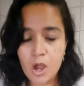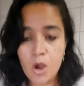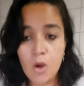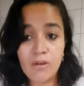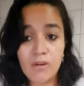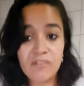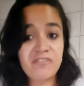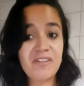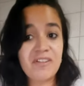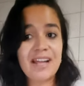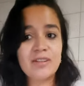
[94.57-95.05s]

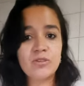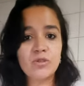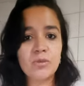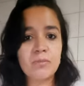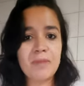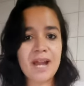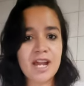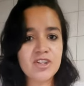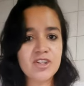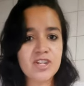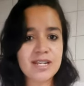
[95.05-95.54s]
O fato
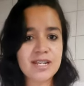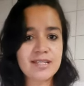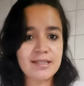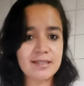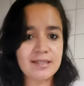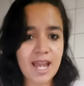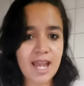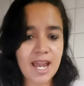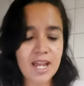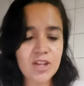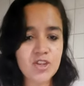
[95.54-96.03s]
mais
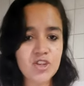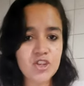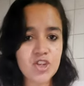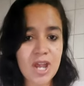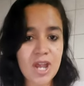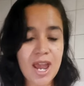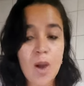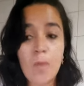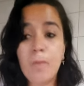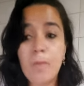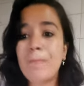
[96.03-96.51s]
recente
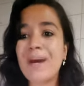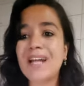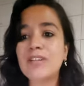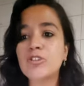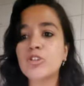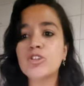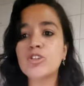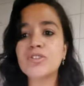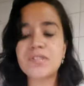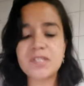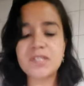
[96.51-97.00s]
é o
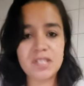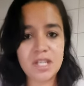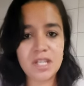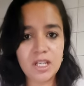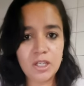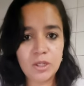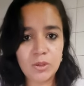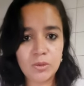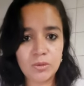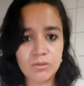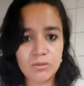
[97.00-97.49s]

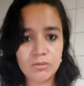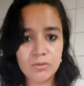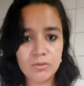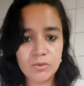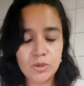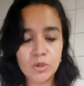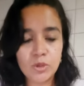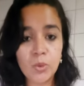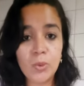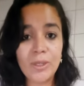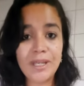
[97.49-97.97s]
patrocínio
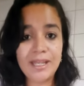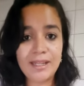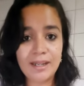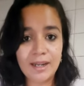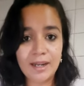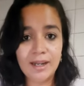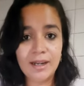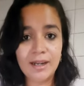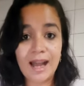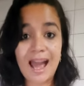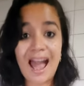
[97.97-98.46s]
do
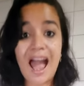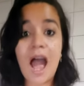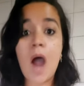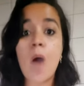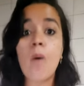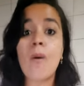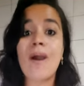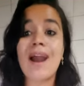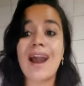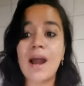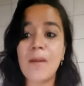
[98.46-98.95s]
Irã
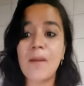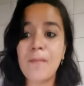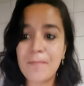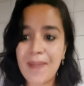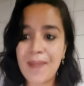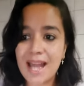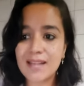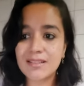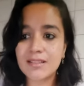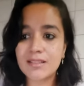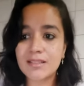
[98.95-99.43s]
ao
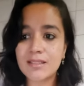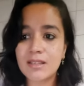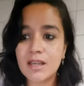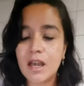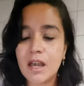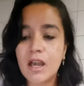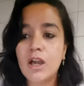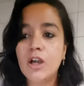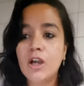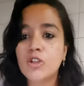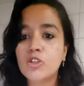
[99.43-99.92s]
Hamas
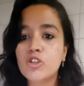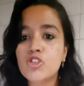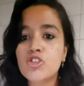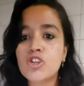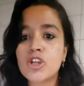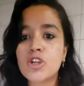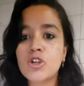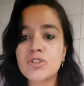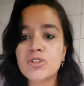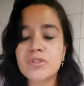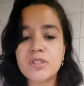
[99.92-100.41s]
no
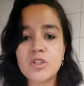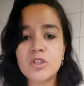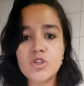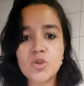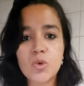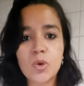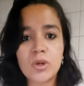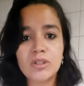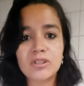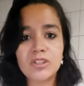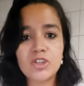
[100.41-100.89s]

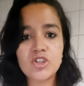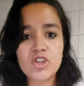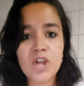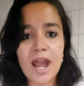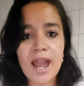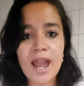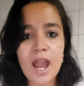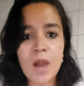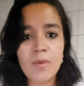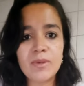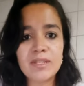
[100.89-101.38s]
genocídio contra hum.
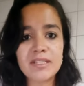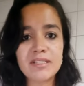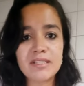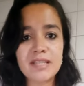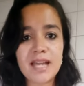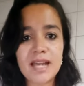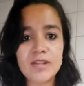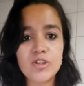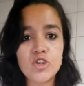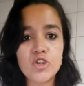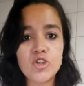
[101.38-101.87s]
Israel em
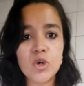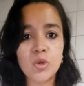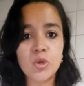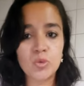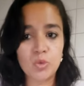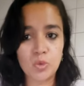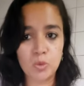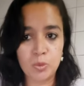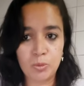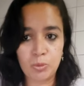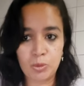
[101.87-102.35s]
7 de hum.
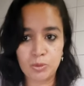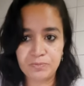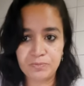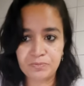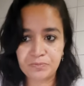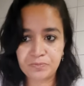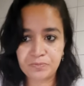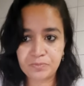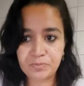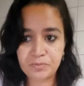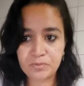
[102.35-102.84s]
outubro.
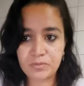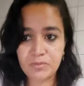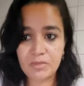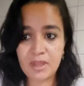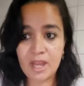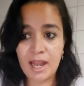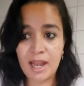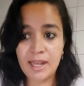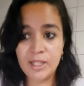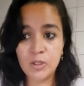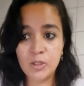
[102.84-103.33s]

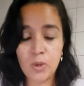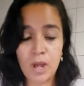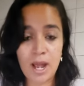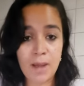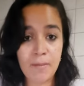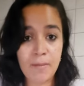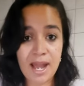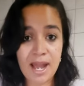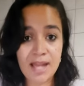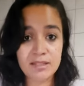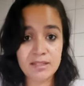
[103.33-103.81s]
Além do
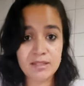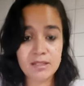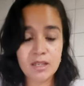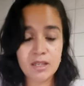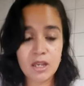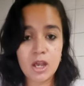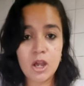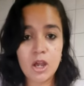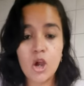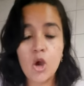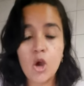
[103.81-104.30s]
Hamas,
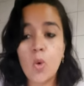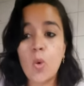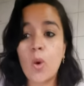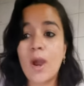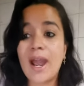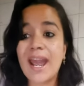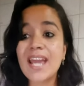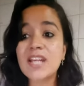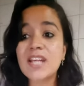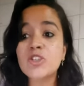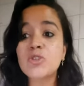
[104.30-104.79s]
o
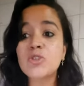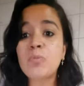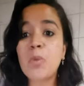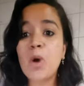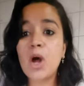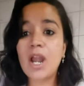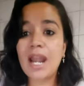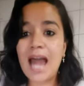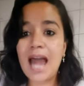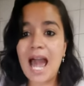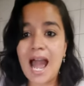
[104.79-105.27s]

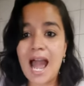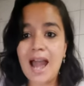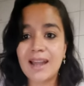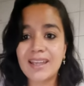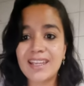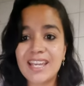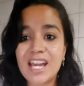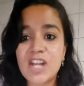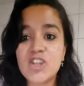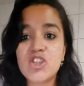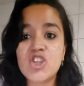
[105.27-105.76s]
Hezbollah
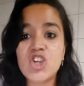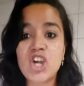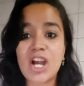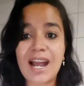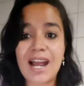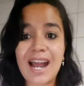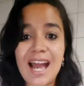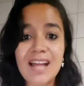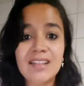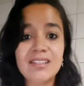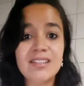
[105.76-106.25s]
e a
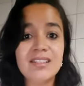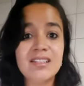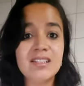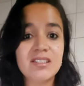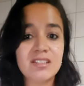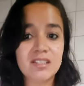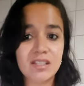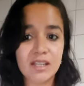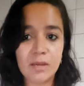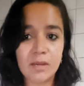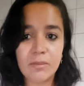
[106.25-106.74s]
Jihad
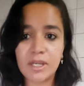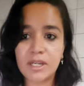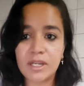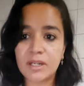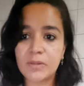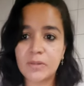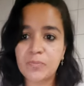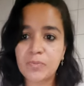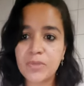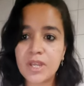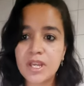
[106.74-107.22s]

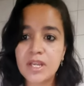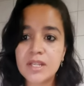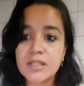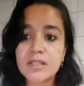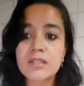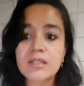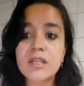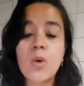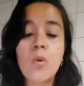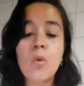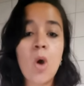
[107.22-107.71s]
Islâmica
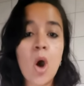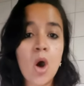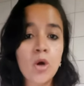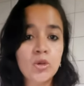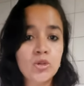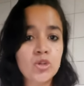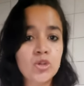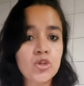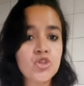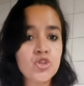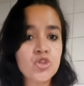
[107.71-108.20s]
são
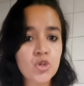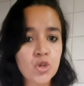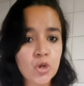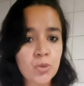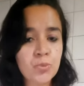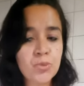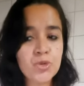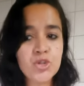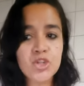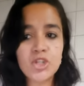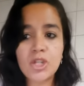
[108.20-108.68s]
outros
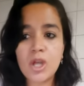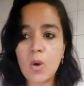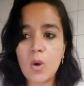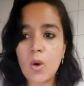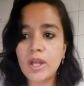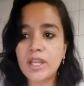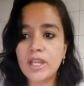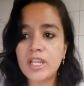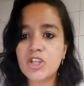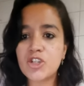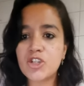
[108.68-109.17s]
grupos
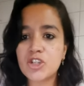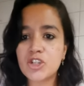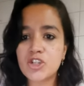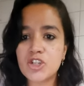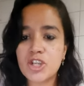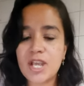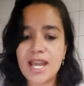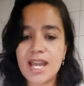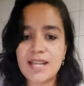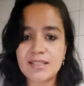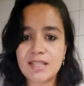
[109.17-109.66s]
terroristas
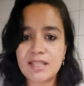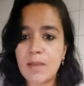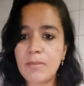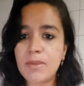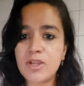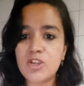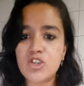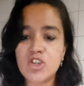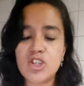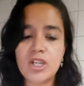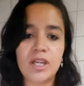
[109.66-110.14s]
que
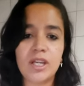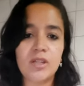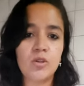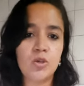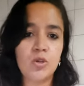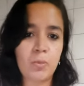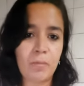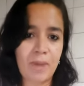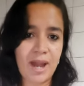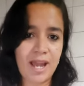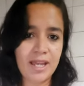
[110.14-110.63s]
recebem
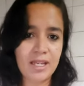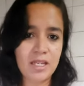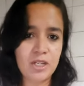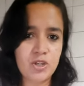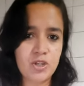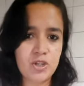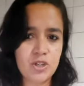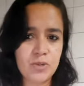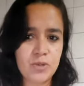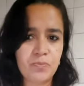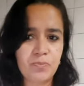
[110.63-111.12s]
dinheiro do
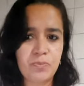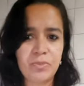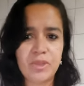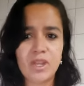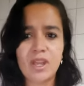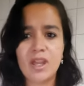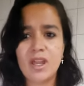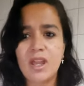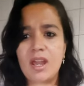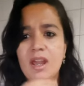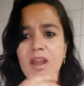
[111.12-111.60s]
país.
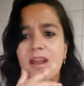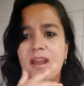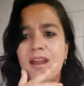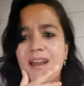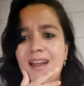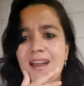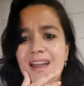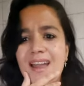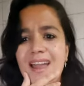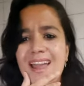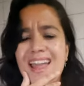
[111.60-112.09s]

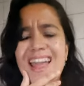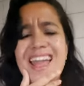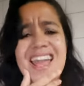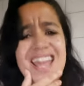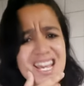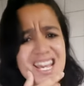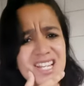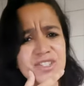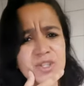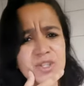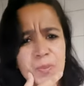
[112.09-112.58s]

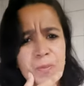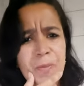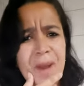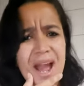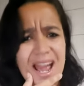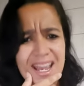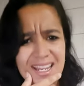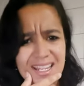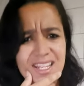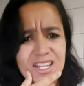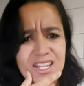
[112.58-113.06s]
É este
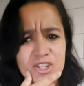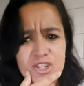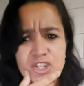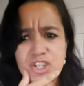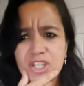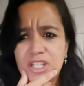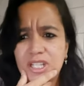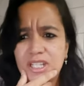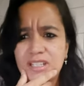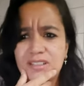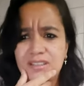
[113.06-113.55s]

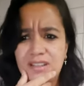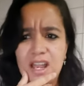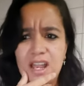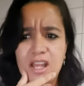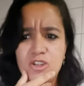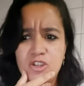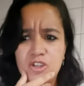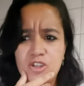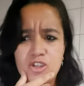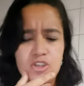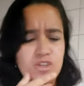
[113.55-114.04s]
país que
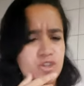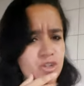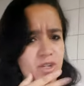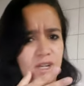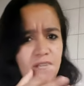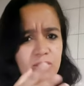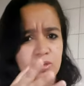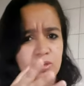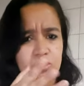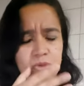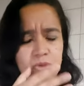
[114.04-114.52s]
entende de
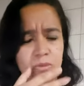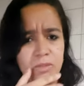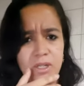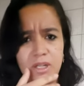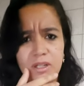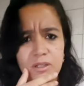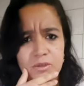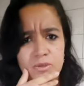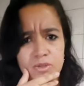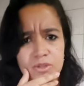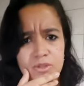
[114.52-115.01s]
direitos
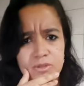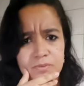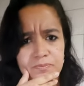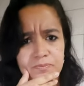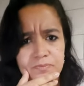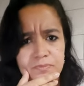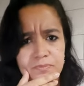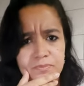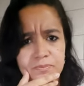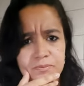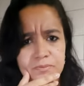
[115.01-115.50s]
humanos?
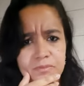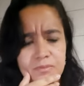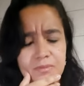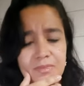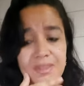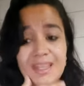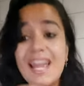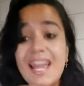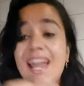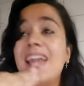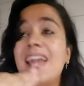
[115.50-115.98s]

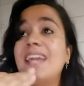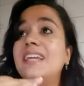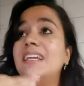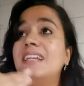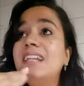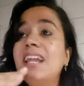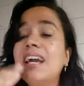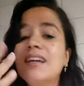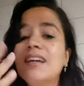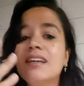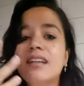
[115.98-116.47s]
É
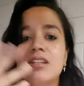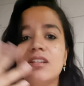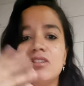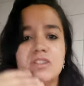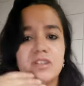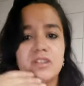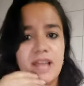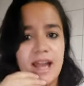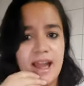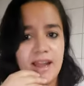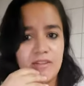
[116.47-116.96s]

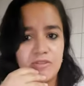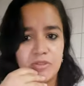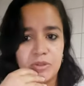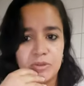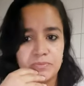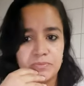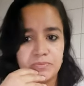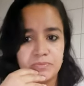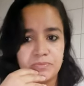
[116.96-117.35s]
inacreditável.